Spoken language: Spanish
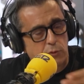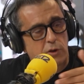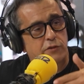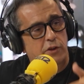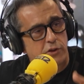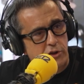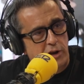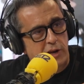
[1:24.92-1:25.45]
una
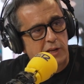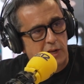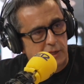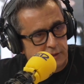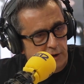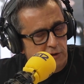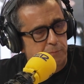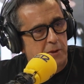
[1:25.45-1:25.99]
señora en
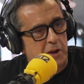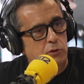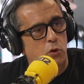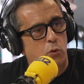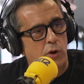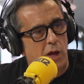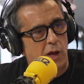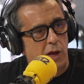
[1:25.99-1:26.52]
Inglaterra esperando
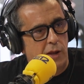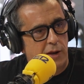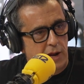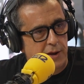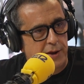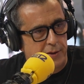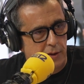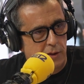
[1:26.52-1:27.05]
una
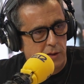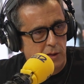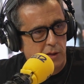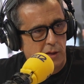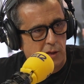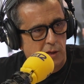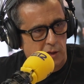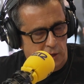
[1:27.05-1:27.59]
nana.
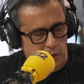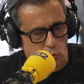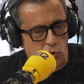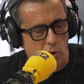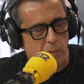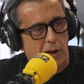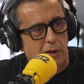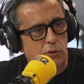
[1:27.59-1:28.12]
Y tú
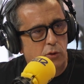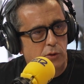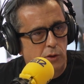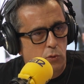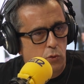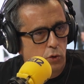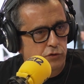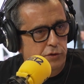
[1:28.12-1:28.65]
hablando de
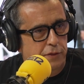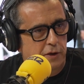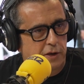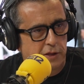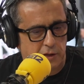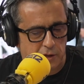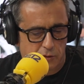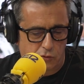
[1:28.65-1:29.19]
culos y
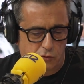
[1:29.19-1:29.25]
cerillas,